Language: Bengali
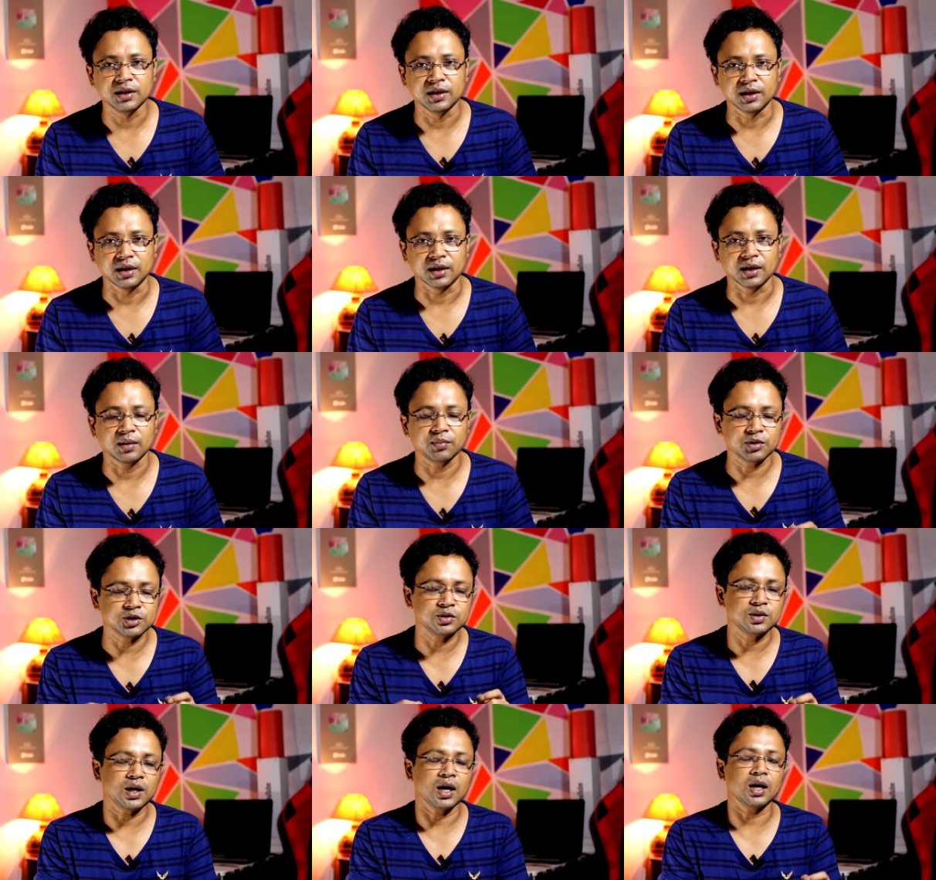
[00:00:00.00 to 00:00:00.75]
দিনে
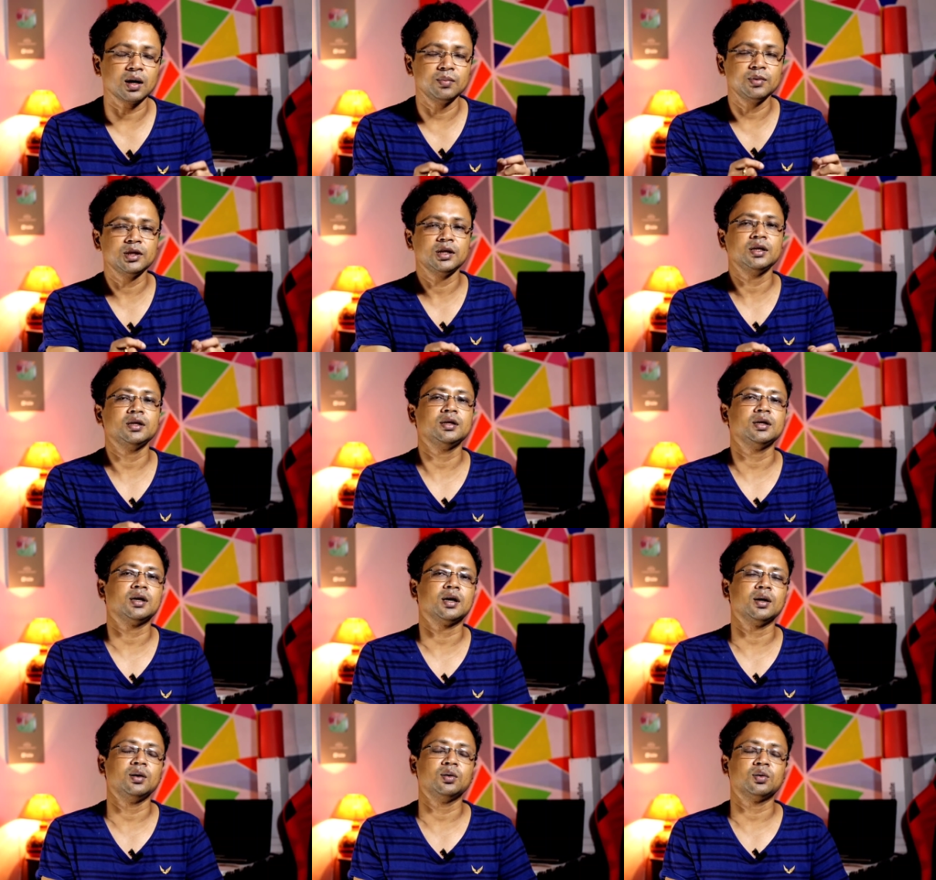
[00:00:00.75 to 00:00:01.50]
আমরা যদি আগামী
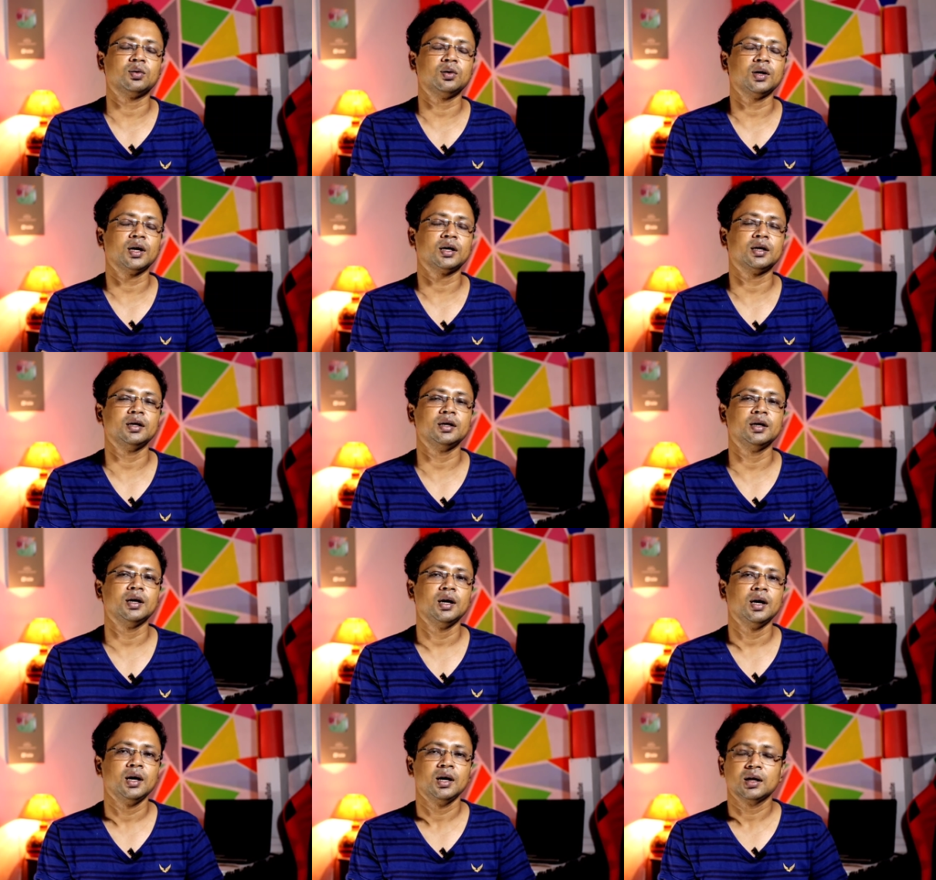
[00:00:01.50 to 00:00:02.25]
দিনেদেরকে লক্ষ্য রাখি
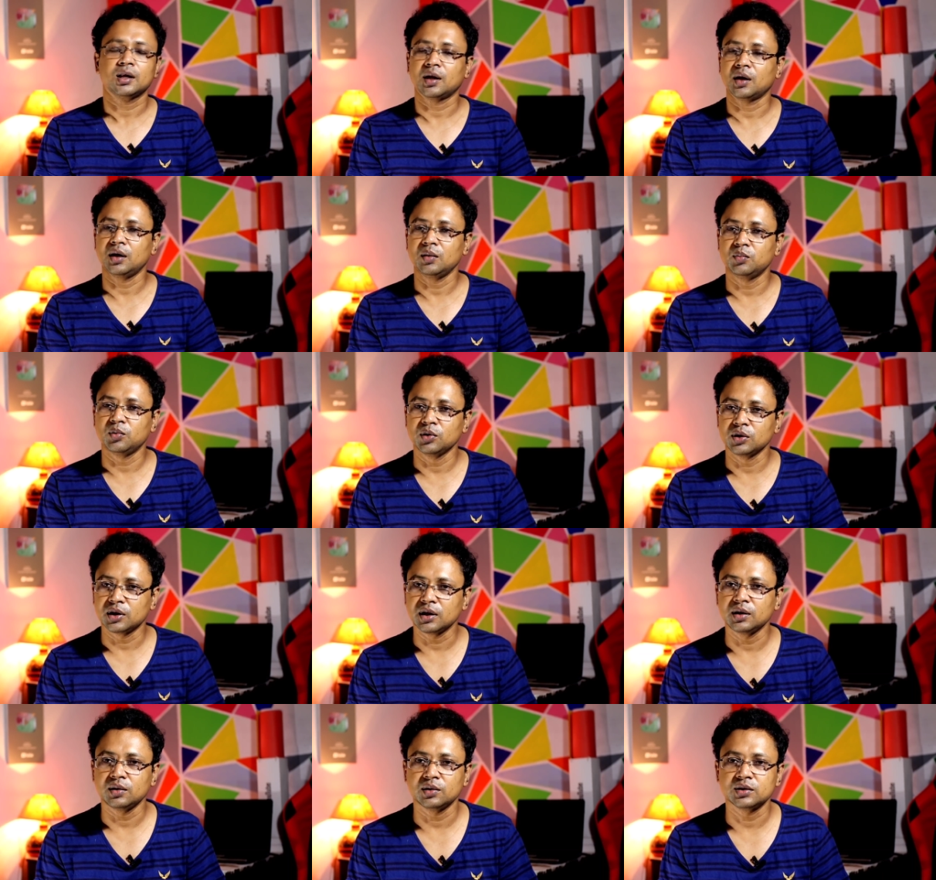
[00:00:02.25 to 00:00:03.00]
তাহলে
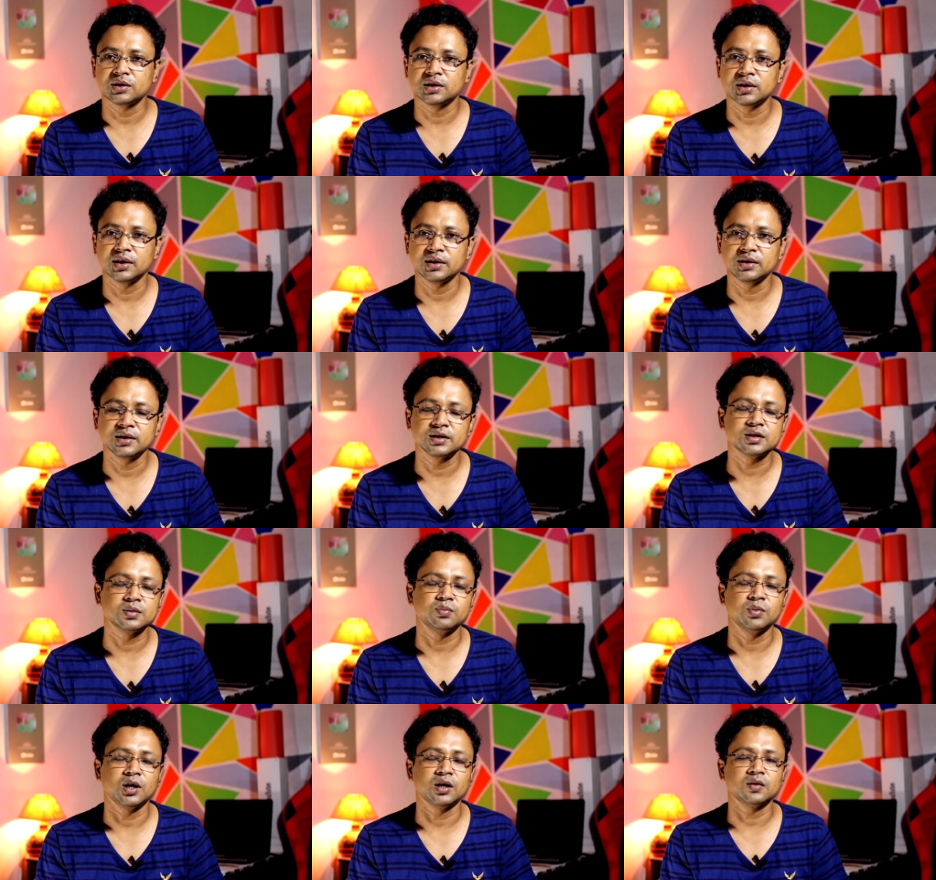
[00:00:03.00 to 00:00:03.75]
বলতেই হচ্ছে যে
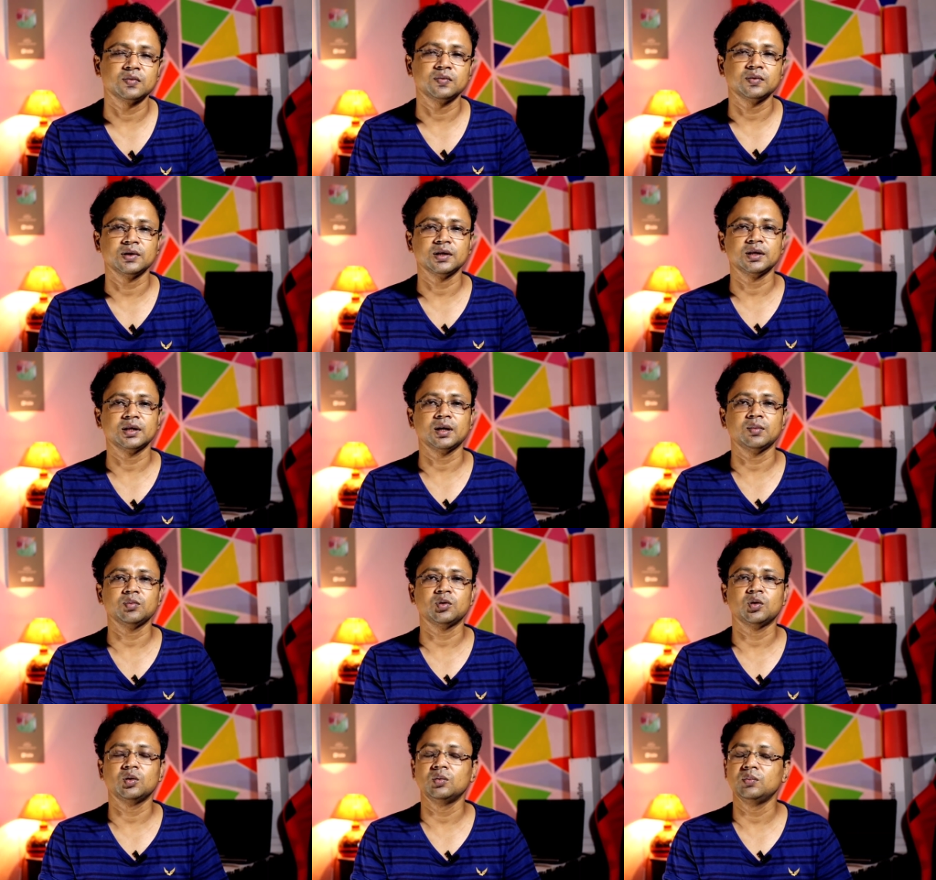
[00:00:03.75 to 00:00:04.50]
স্মার্টফোনের
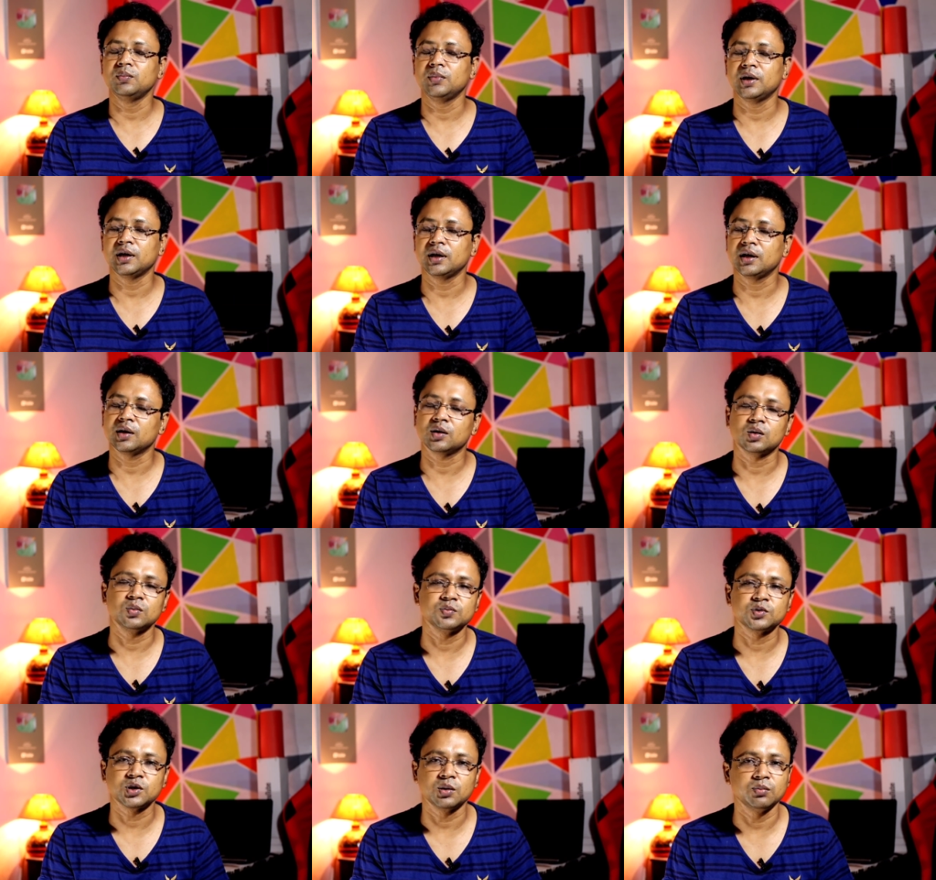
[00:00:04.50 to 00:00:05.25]
দাম কমবে
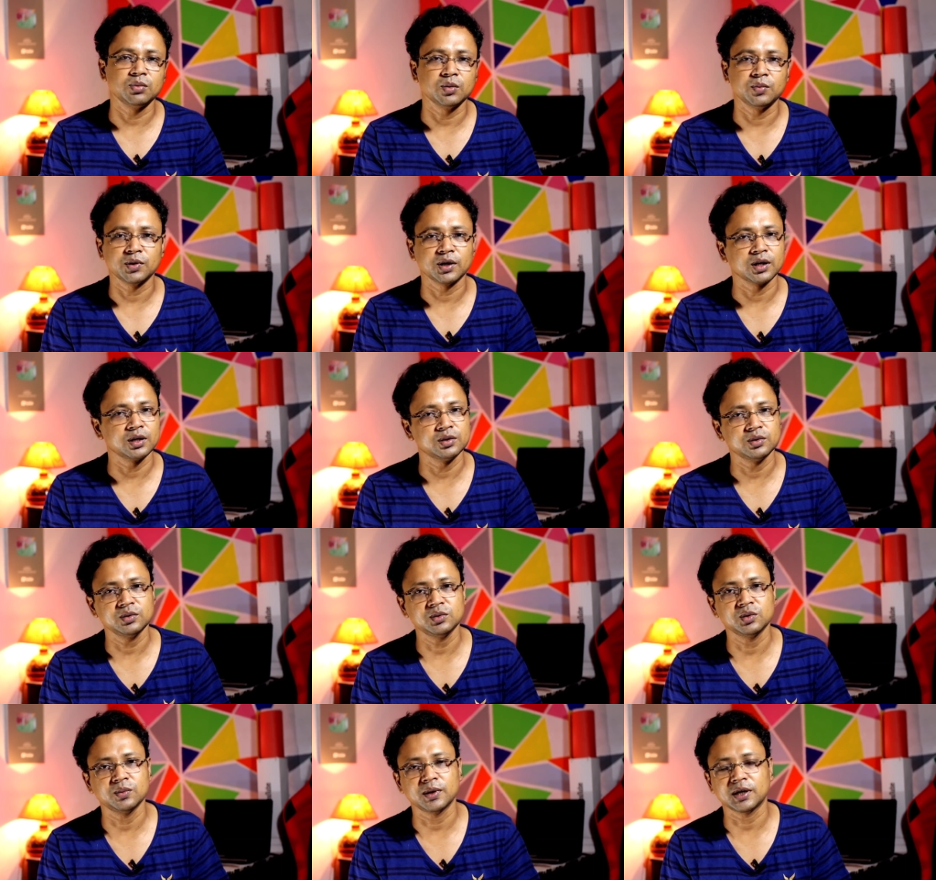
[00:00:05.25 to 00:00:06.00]
এরকম সম্ভাবনা
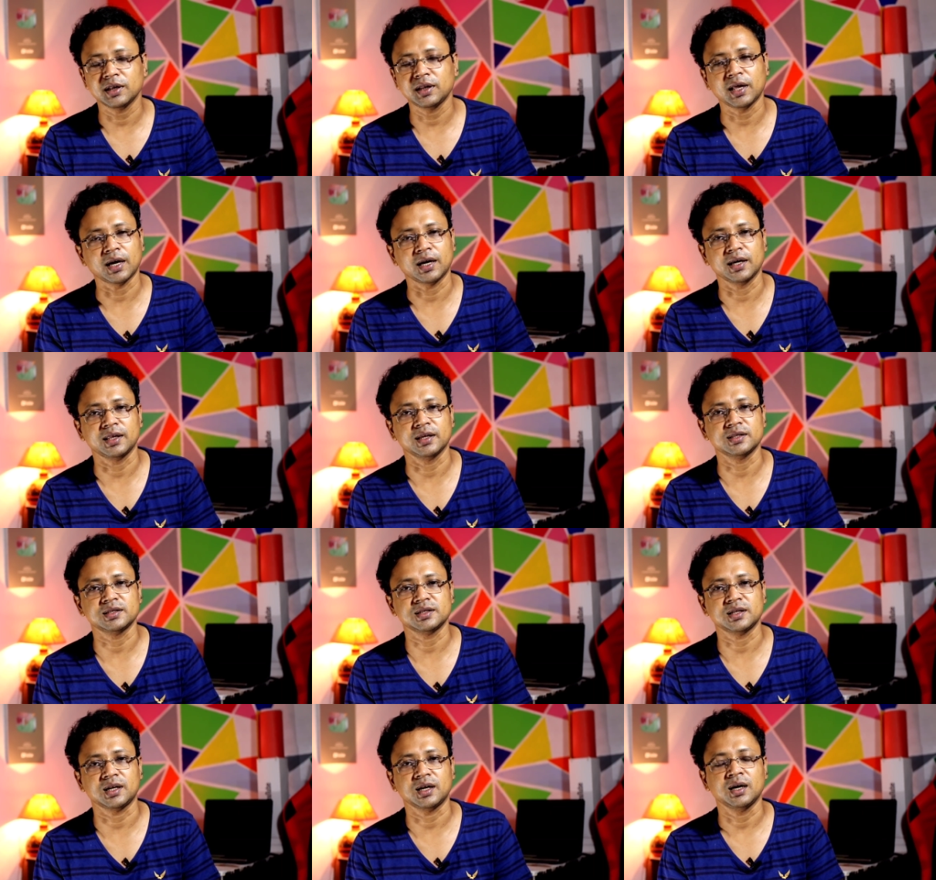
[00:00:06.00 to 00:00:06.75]
কিন্তু খুব একটা দেখা
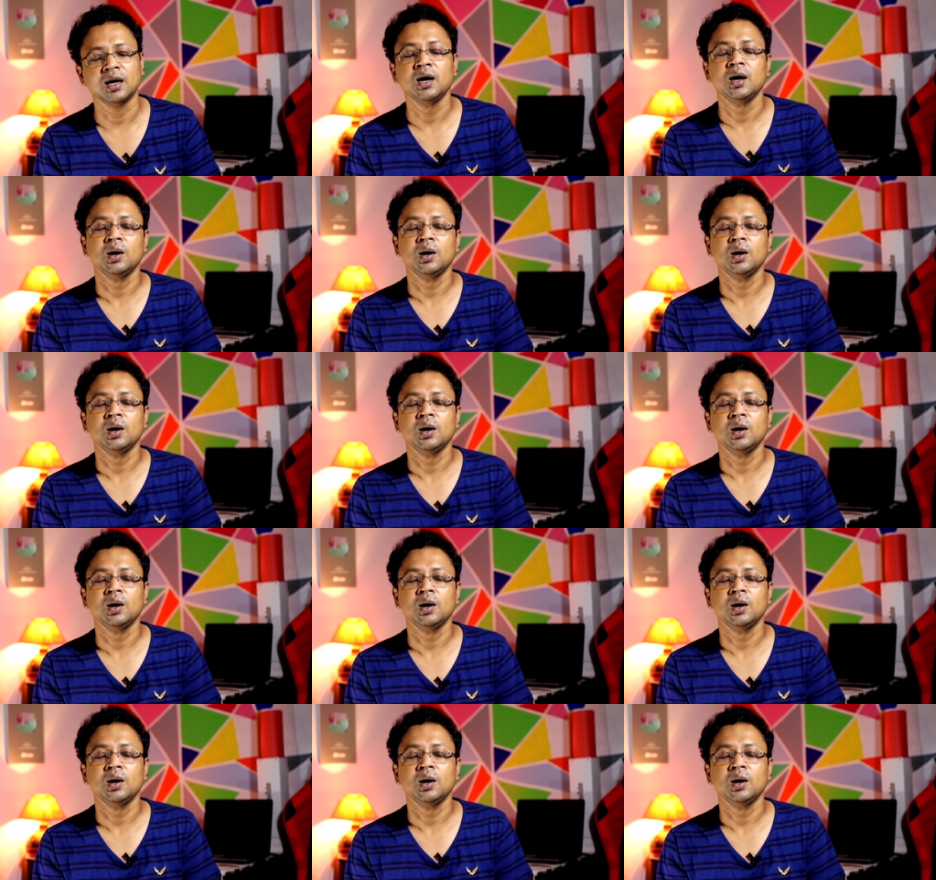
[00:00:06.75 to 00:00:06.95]
যাচ্ছে না